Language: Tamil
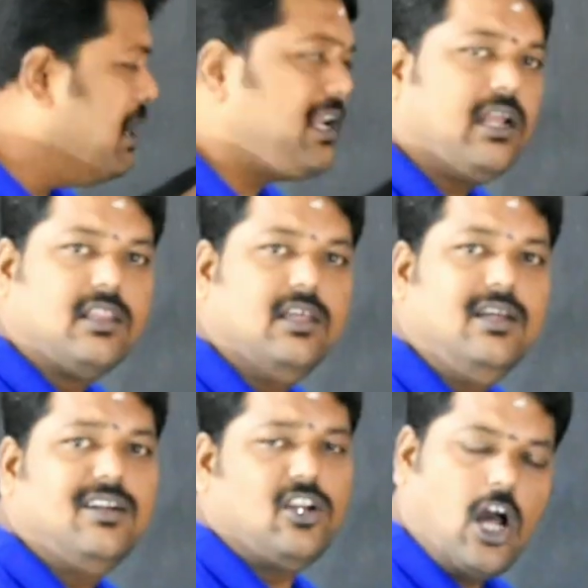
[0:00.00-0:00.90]
பேக்கில் இருந்து
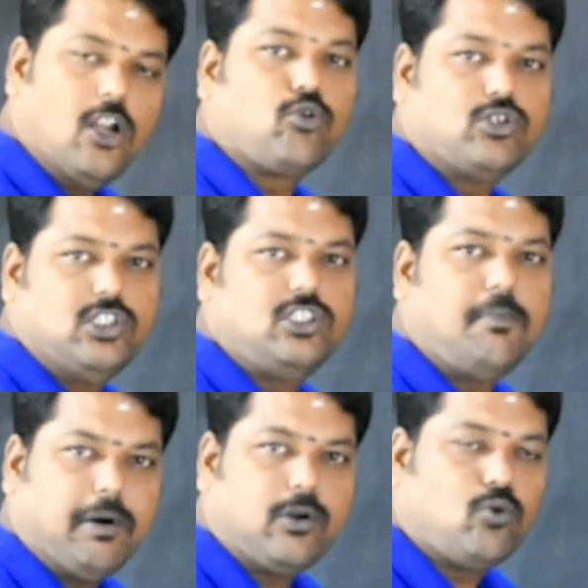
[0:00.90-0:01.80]
நாலு கொஸ்டின்ஸ்
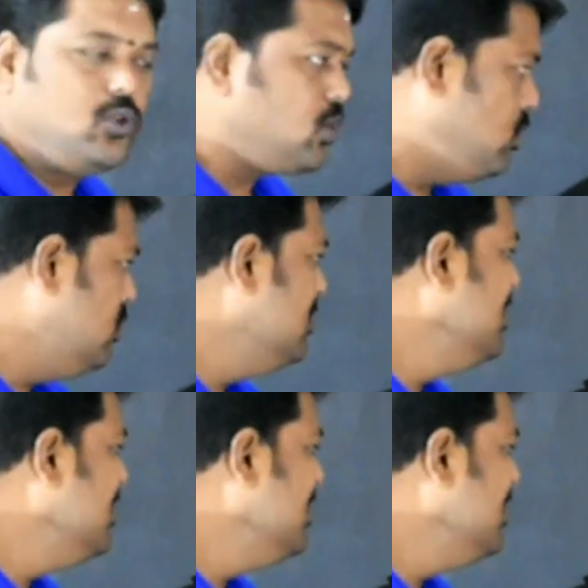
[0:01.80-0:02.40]
இம்பார்ட்டன்ட் கொடுத்துருக்கோம்